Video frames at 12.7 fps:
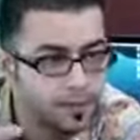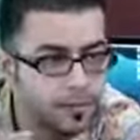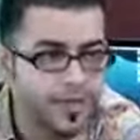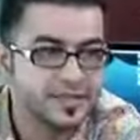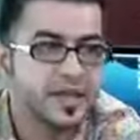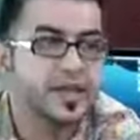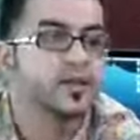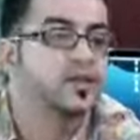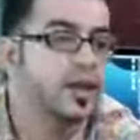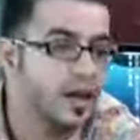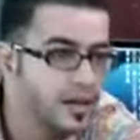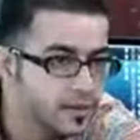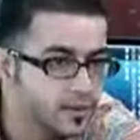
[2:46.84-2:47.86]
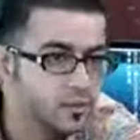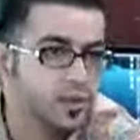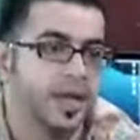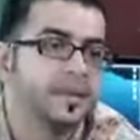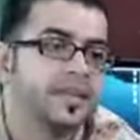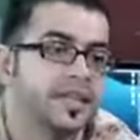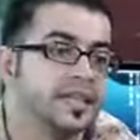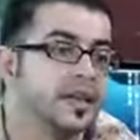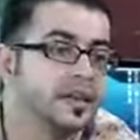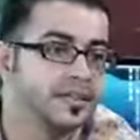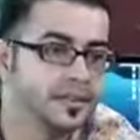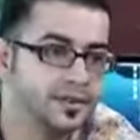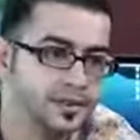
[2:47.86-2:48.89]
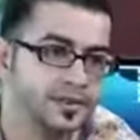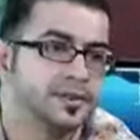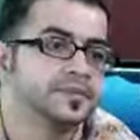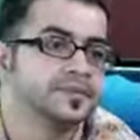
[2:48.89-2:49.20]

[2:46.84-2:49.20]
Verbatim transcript: masalah ini udah mulai mendingan gitu ya.